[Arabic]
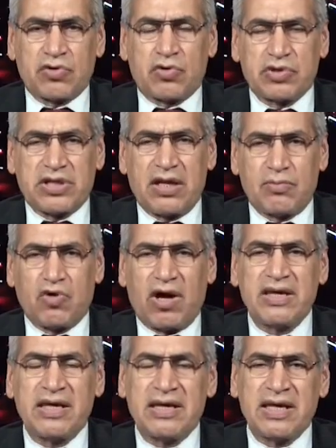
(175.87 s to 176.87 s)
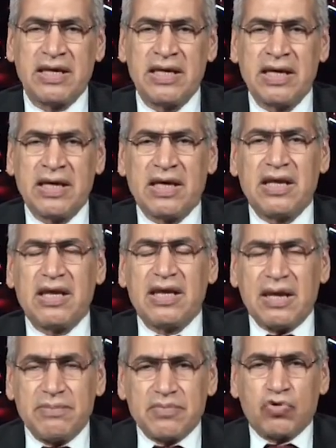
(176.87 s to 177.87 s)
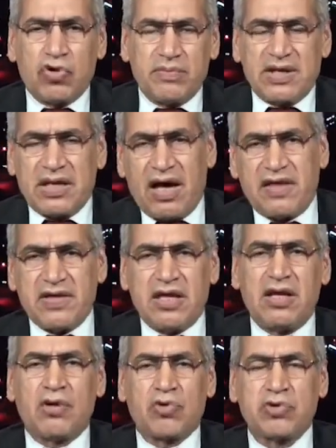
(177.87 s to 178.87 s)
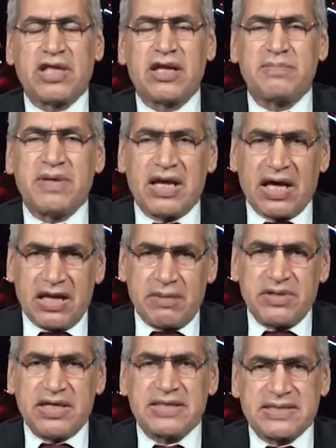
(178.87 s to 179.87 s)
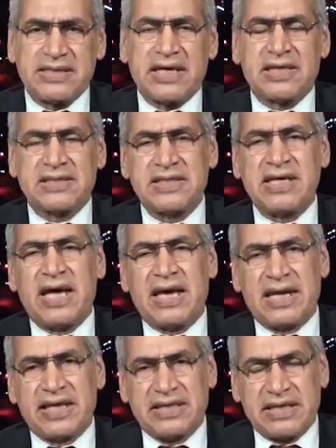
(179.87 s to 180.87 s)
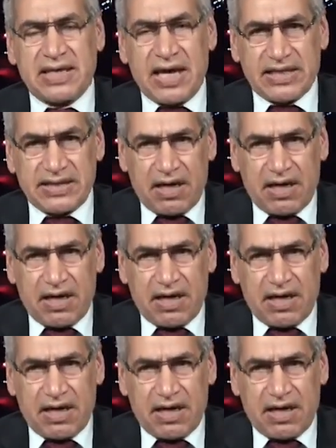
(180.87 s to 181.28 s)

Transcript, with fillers: كتل معينه لم تؤمن هذه الكتل بالاغلبيه السياسيه التي نادى